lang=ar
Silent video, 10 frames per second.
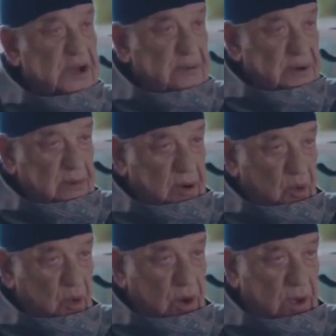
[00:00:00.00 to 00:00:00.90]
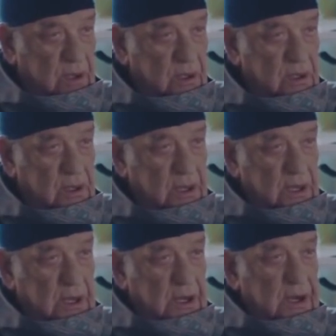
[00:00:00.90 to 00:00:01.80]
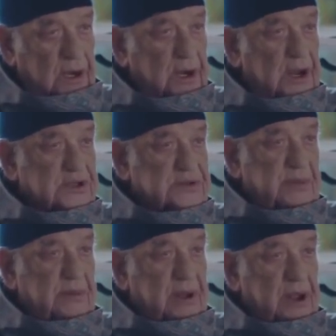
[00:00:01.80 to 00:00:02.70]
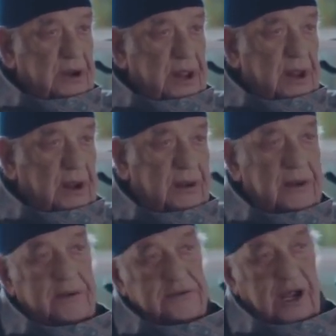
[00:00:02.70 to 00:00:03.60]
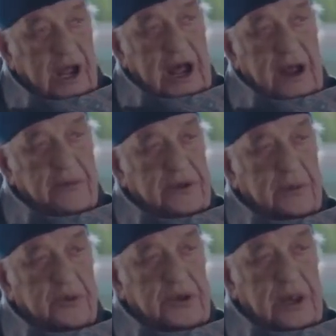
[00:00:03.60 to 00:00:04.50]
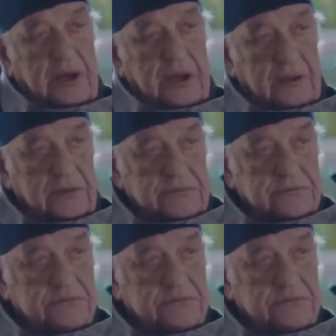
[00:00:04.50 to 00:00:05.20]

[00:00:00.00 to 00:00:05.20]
بس قبل ما اروح لازم يبقى هناك حامد ابو داليا